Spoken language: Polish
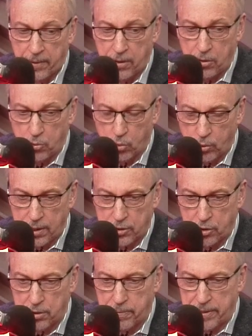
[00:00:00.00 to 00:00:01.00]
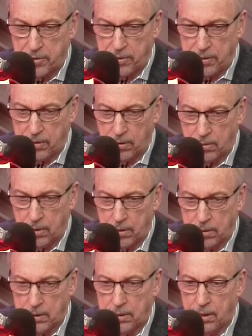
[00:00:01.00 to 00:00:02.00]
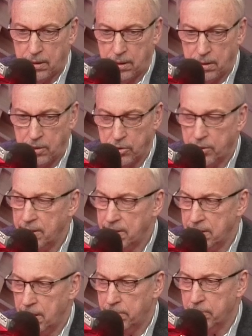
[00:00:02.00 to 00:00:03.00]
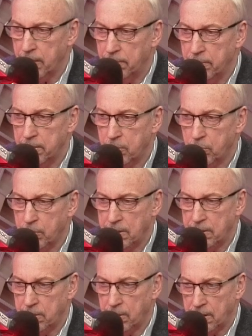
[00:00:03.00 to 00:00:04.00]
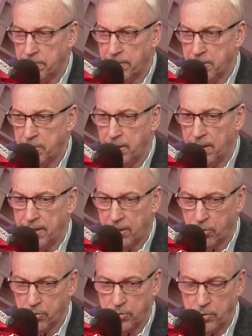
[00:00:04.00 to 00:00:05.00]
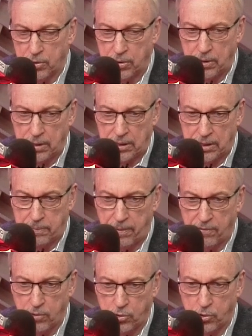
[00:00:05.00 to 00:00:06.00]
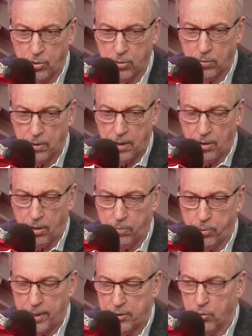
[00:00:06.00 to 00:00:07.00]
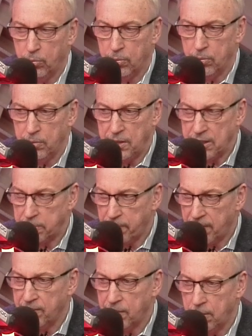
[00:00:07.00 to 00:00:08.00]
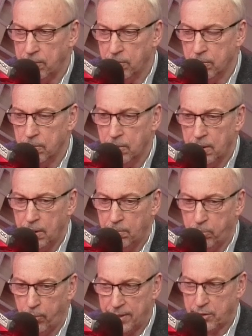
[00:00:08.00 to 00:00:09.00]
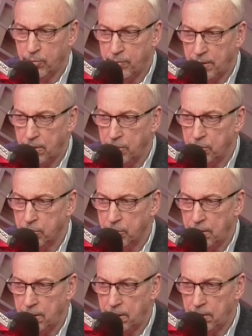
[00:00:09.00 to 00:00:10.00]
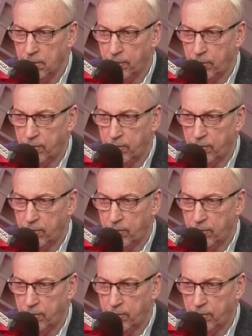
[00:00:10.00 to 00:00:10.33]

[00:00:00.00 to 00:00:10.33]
Druga rzecz bardzo istotna no jest ten nieszczęsny abonament, który jest coraz bardziej anachroniczny, jest z pewnością opłatą niesprawiedliwą, płacą nieliczni i to w